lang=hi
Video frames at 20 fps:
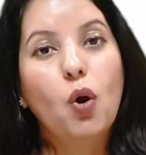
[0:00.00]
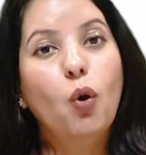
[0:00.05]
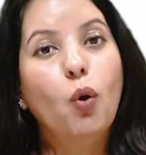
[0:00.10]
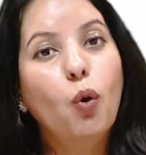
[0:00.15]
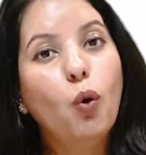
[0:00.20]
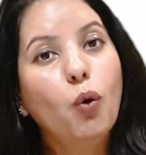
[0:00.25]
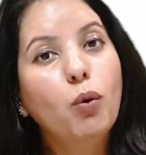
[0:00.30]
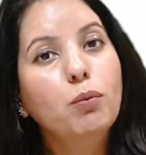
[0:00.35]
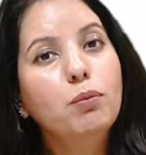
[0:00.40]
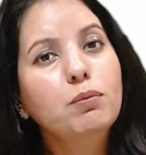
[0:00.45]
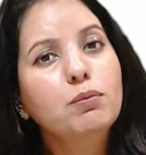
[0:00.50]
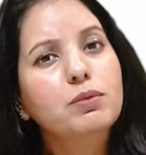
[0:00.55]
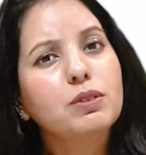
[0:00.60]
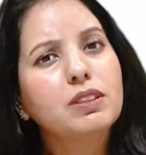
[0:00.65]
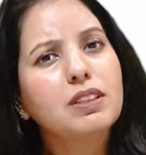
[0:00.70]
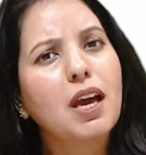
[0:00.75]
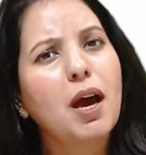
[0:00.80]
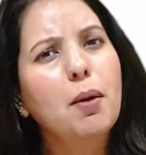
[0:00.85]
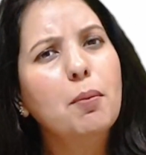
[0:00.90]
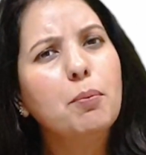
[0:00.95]
होम
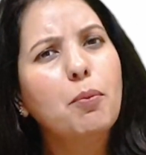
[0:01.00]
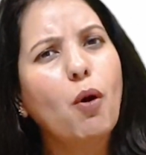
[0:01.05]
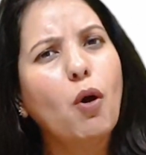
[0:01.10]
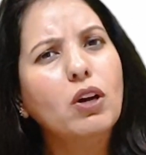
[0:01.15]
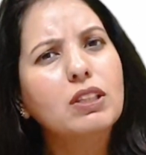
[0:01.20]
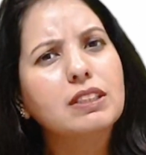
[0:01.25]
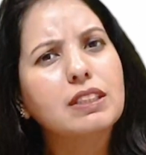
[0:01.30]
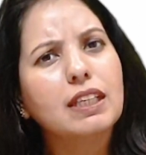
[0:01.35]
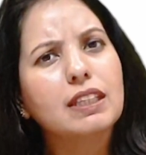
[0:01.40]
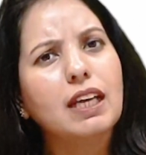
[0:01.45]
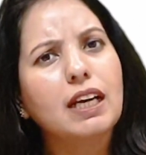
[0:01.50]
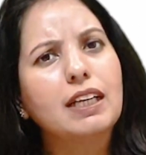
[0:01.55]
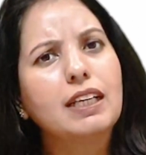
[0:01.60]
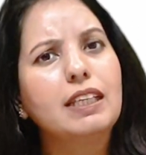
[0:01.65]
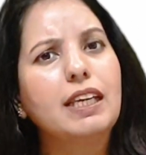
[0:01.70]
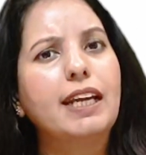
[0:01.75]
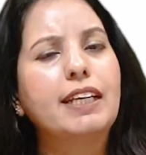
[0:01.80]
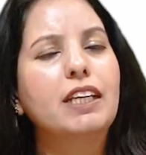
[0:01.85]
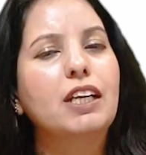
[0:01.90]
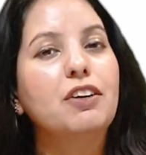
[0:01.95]
से हम बहुत ज्यादा
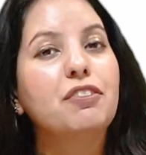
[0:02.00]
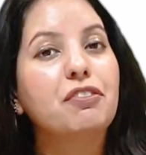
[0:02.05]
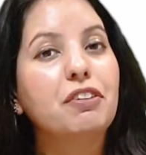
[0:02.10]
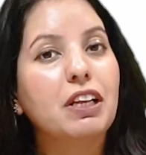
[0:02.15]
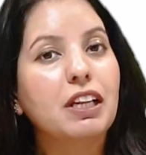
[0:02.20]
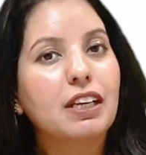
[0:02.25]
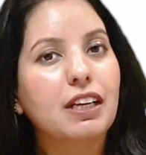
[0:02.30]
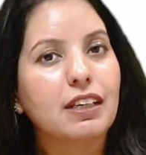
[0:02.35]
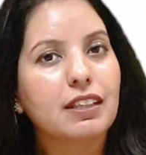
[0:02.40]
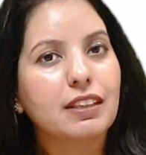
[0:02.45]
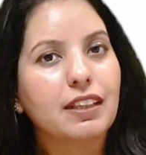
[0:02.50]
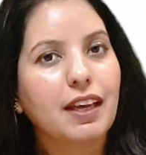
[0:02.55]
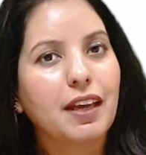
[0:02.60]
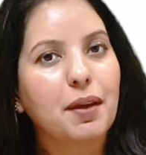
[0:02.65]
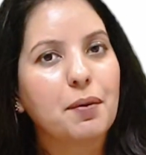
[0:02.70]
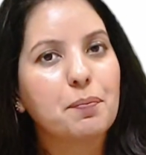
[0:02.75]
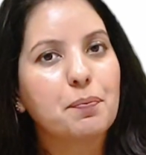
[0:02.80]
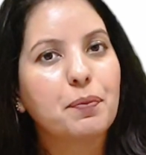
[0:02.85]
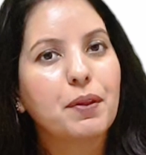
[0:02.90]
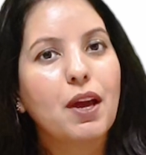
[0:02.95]
कनेक्टेड फील करते
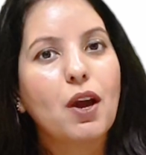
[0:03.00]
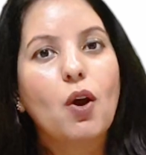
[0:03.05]
हैं